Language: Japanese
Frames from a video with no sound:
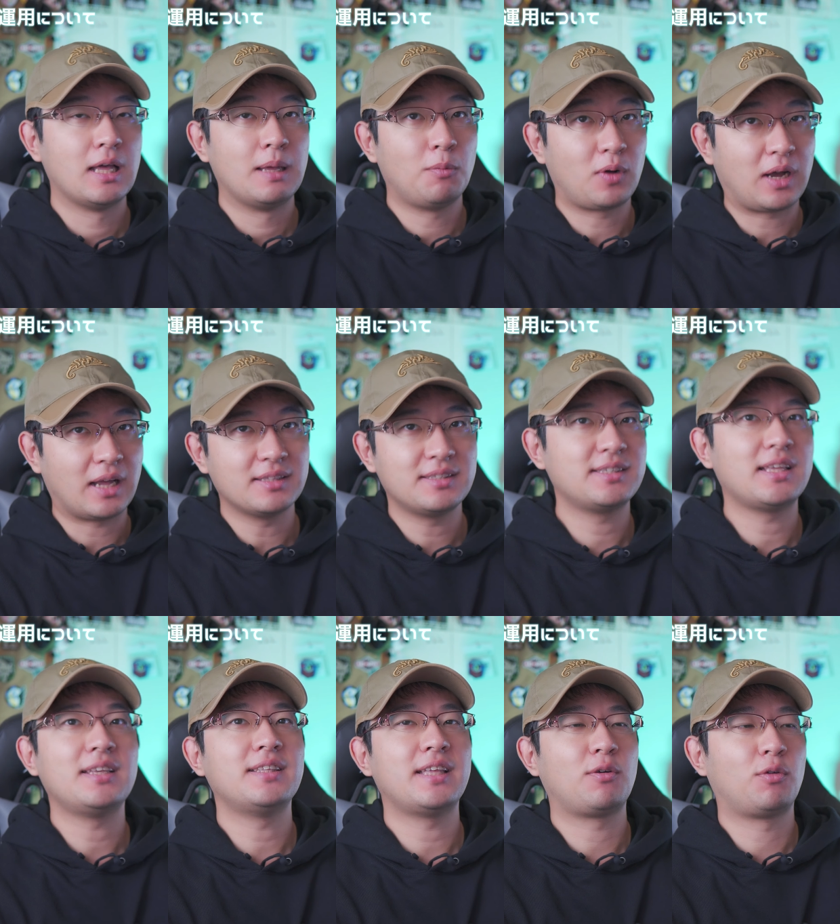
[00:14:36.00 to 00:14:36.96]
もう完
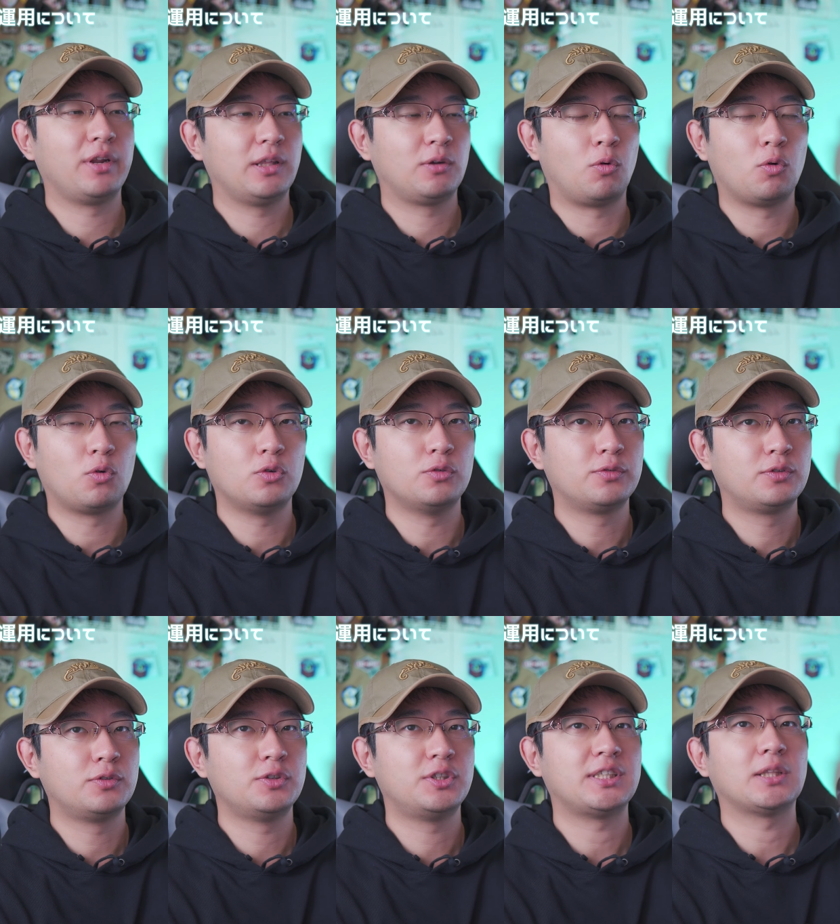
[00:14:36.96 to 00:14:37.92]
全にね、これで克
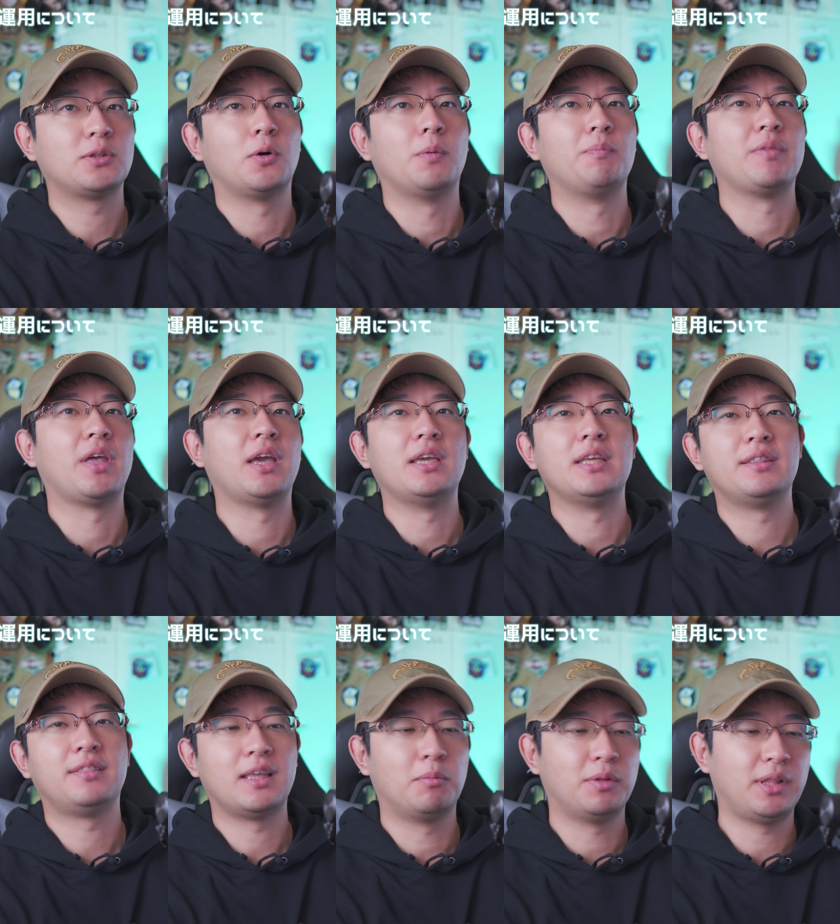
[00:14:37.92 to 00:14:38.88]
服したと、えー、言っ
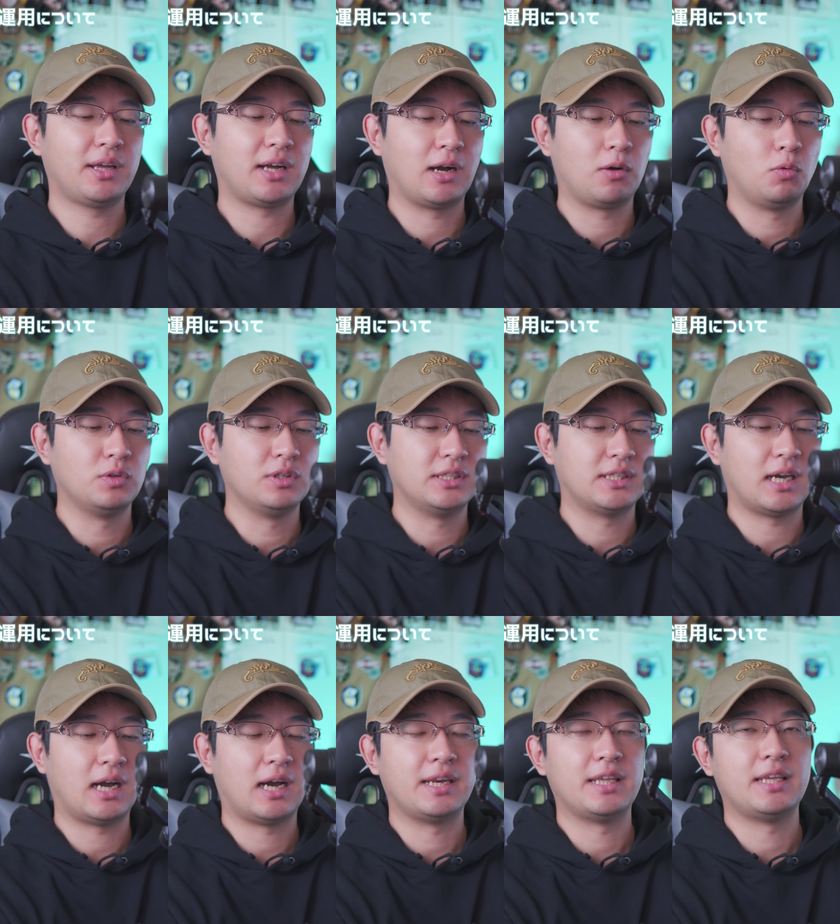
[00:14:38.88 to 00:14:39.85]
てもね、過言
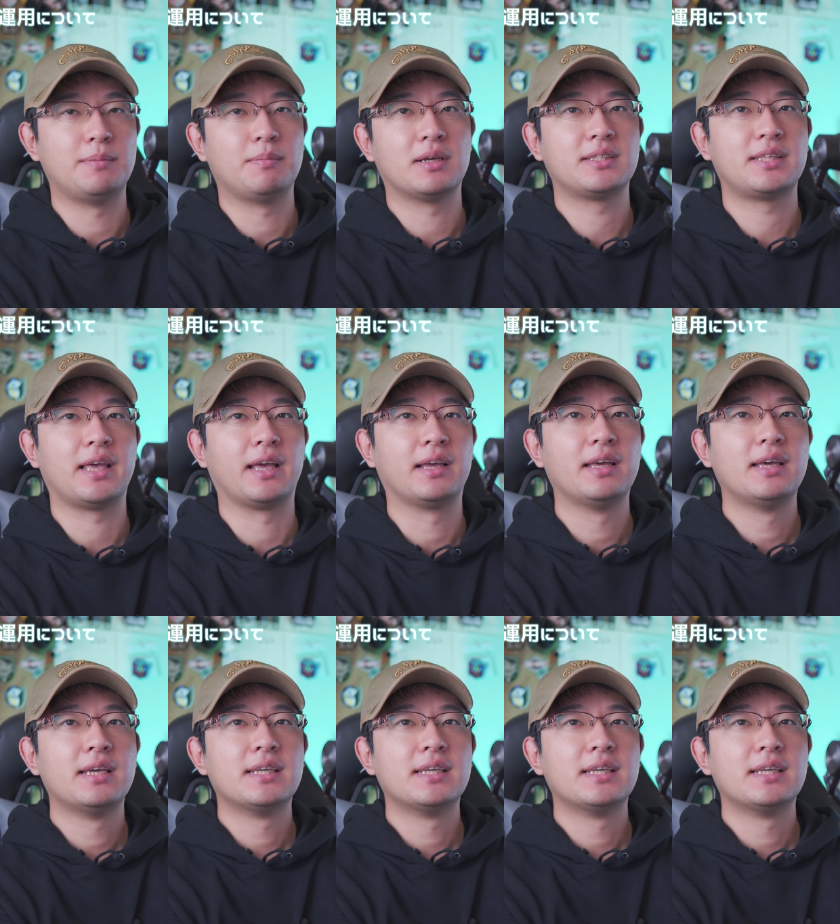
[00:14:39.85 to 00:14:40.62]
じゃありません。